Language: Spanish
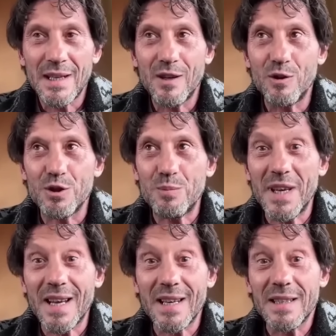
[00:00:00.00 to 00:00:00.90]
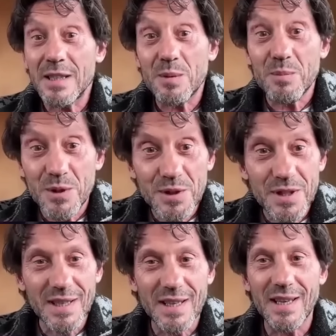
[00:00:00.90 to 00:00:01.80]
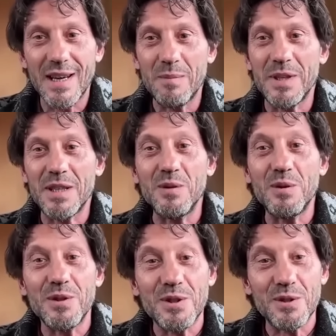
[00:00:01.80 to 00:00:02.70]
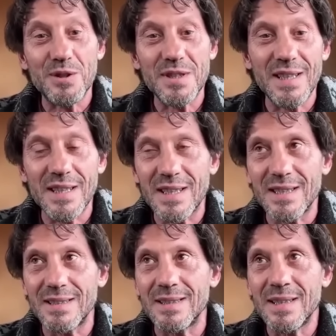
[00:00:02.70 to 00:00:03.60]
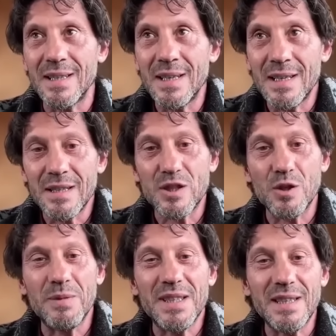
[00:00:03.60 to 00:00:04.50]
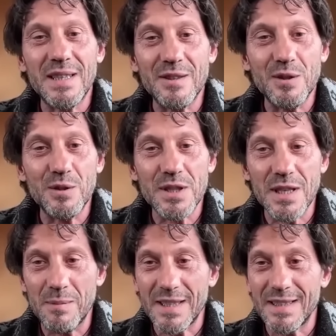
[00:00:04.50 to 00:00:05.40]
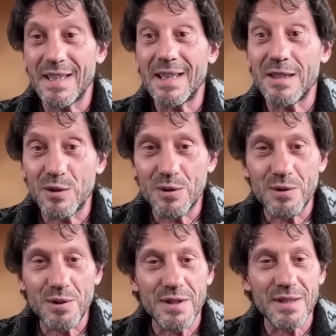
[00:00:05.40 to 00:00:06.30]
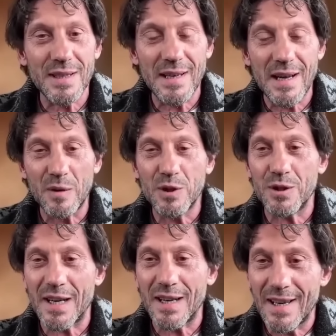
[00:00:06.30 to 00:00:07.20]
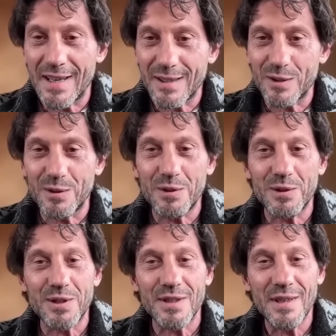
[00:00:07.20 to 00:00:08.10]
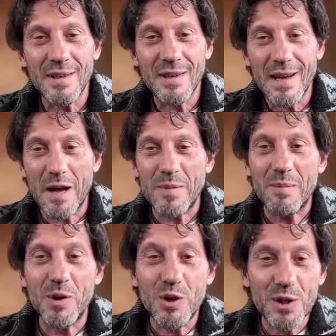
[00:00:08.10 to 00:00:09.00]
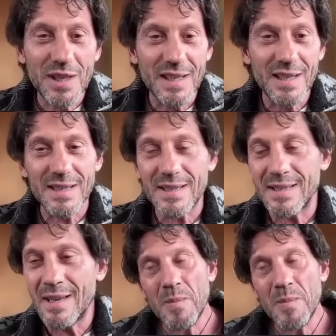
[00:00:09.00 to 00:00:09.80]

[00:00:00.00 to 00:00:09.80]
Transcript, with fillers: los mecanismos que a menudo nos tienen sometidos a mandatos, autorrelatos, a memorias.